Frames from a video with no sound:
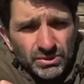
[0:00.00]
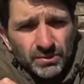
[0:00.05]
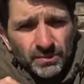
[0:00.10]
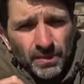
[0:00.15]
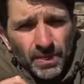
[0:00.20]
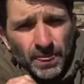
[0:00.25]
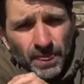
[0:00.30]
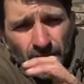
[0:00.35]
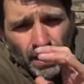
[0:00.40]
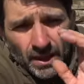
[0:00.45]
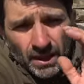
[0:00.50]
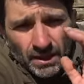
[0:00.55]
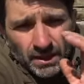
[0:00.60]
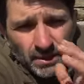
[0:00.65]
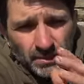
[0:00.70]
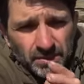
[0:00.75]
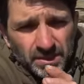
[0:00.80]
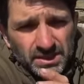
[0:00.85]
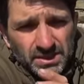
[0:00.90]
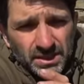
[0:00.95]
он
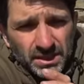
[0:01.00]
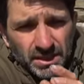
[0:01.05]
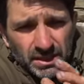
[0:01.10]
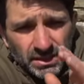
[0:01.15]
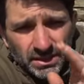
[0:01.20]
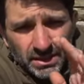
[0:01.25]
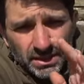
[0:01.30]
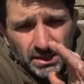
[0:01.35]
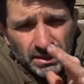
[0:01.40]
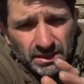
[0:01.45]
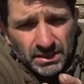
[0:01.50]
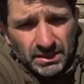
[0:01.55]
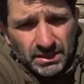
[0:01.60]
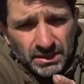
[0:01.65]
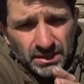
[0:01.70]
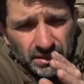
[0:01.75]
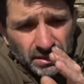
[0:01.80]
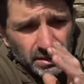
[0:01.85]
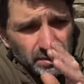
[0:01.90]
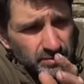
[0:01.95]
постоянно,
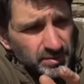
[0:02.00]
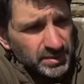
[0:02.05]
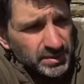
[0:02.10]
э,